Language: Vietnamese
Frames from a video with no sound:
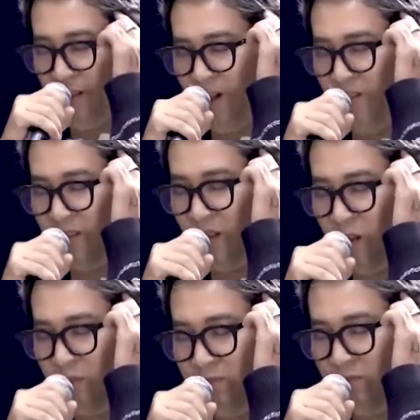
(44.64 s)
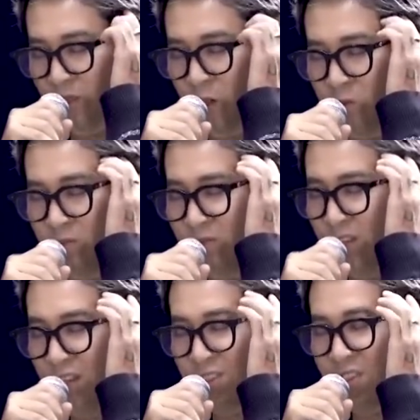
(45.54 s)
có ngốc cũng
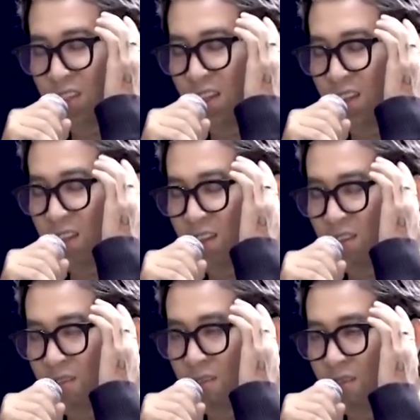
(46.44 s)
nhận ra